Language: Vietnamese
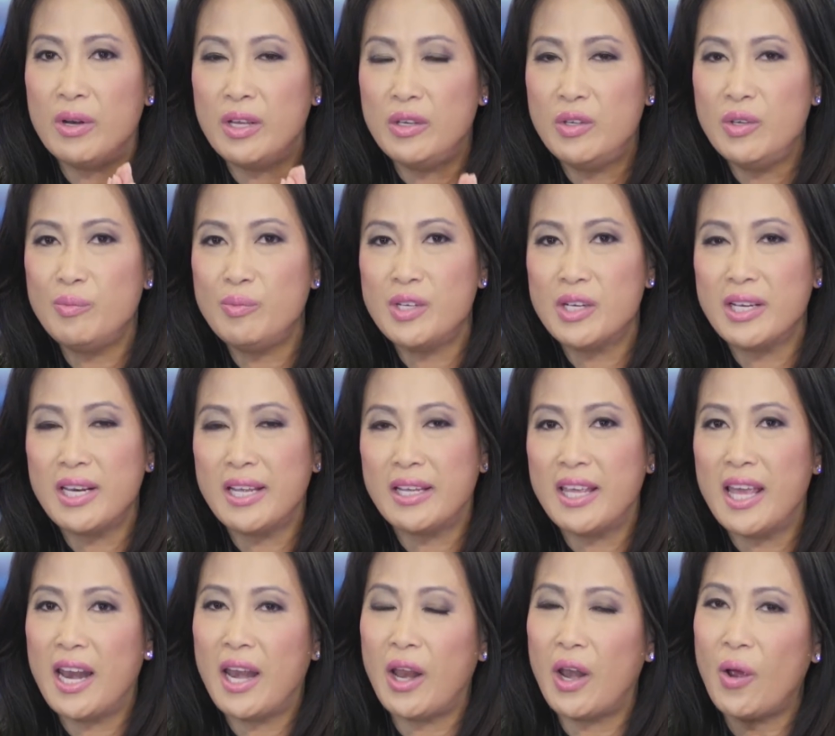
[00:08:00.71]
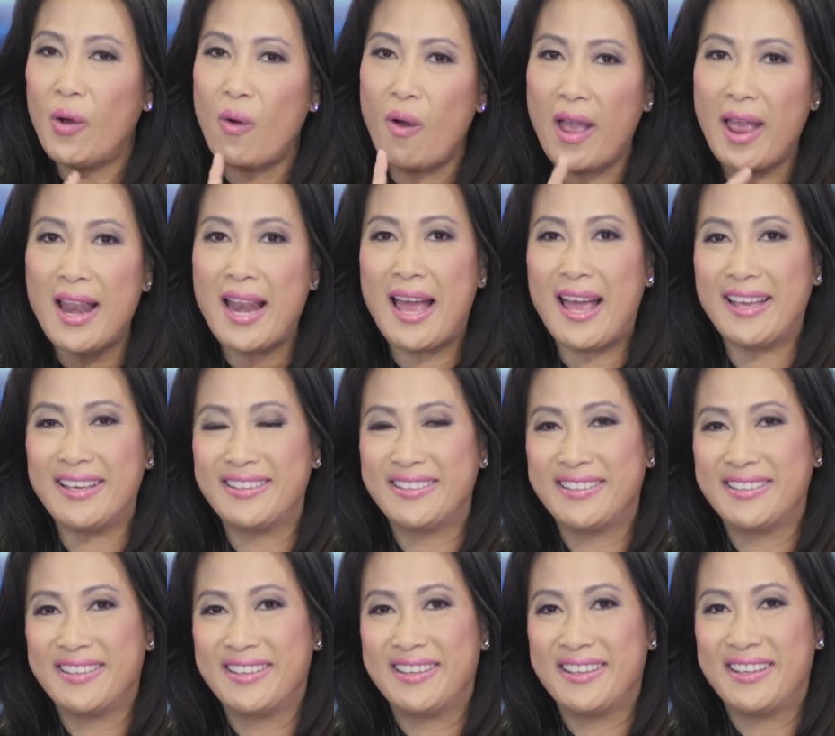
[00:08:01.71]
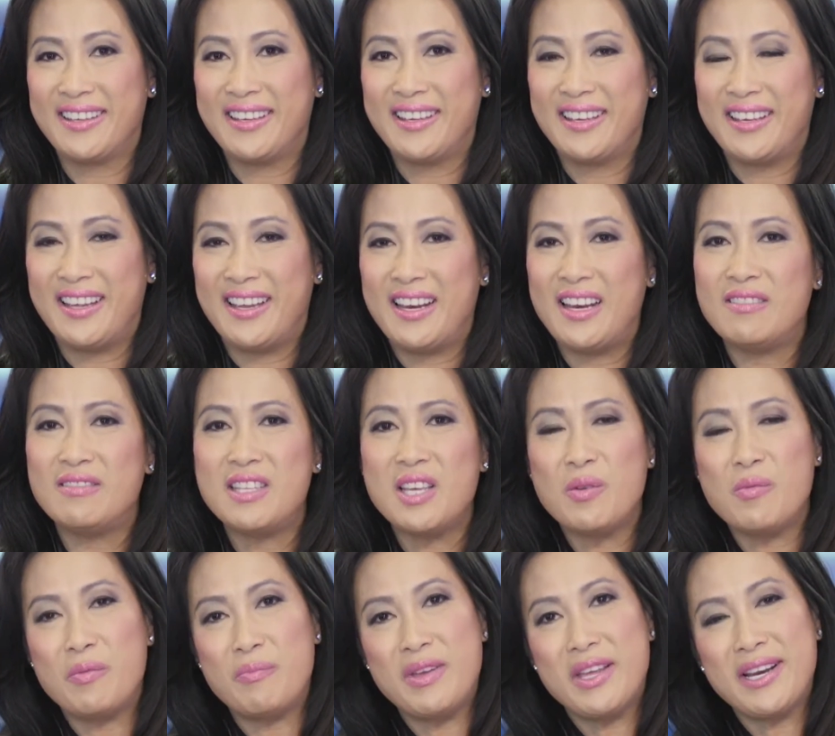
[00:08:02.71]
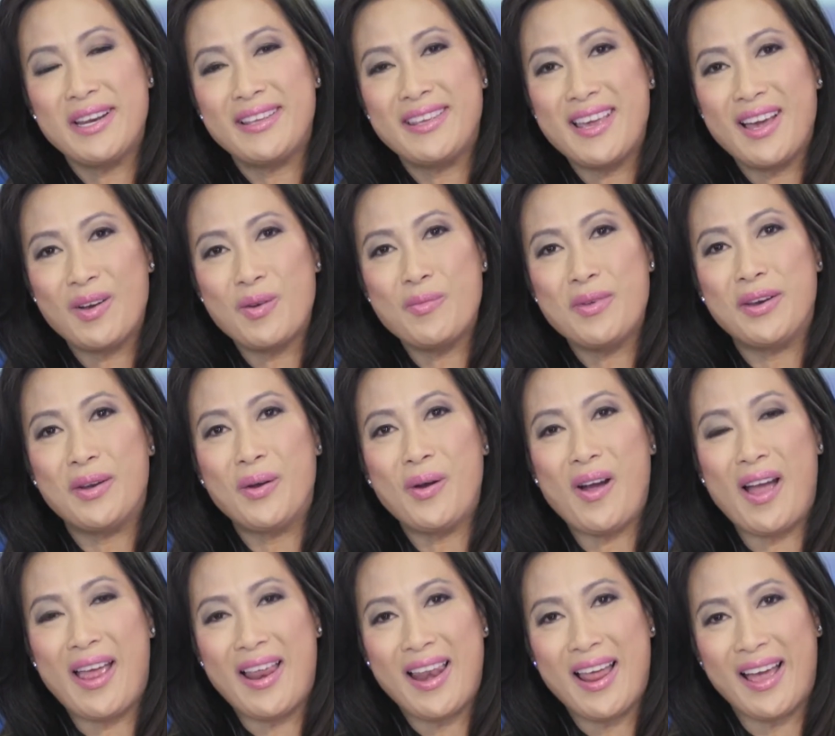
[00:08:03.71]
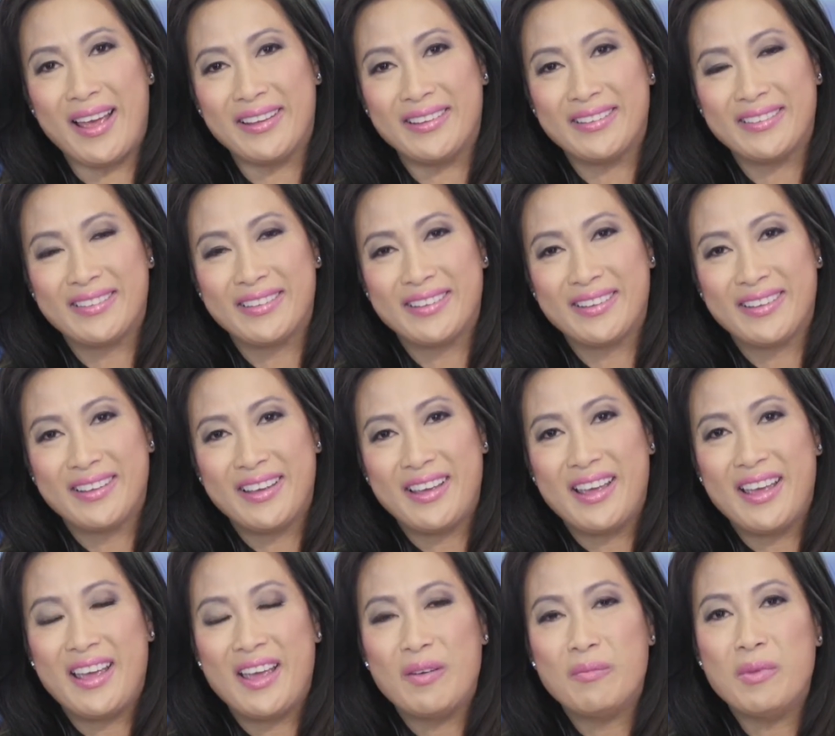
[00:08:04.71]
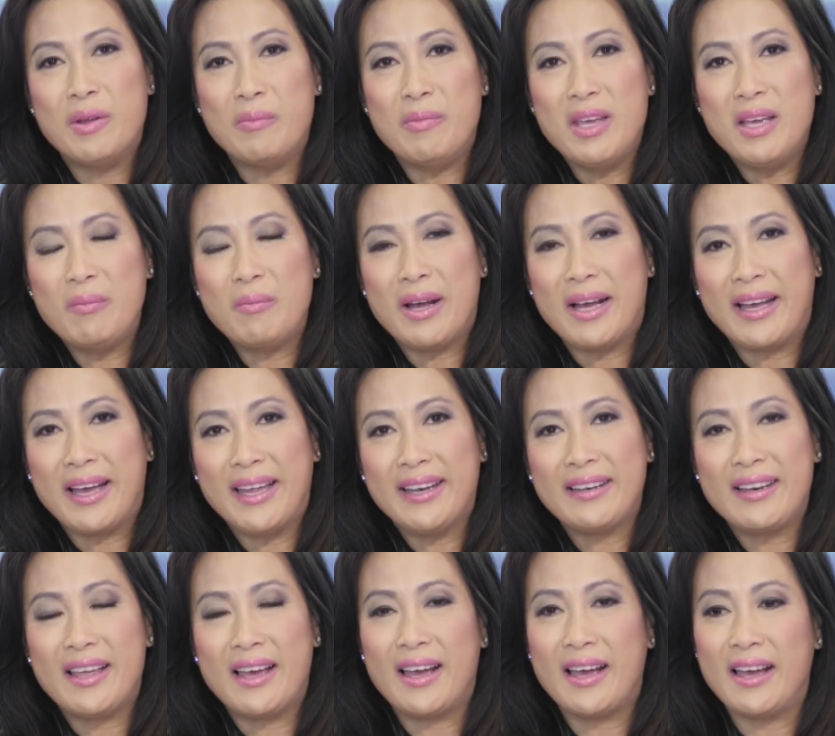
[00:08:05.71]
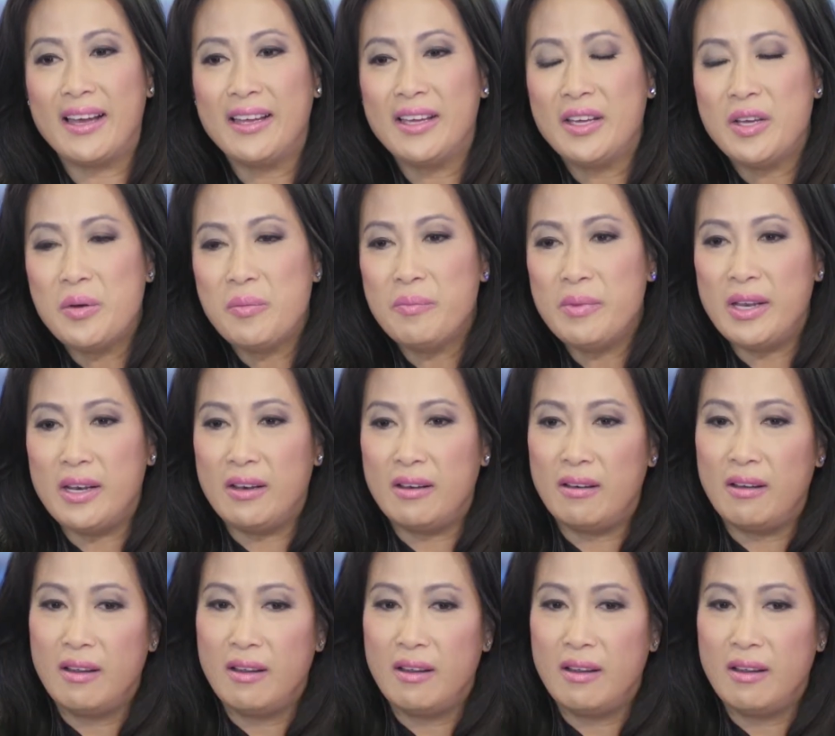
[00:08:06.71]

để giúp cho cái làn da này nó khỏe lại làm sao mình biết làn da của mình nó khỏe lại mình biết bằng cách là mình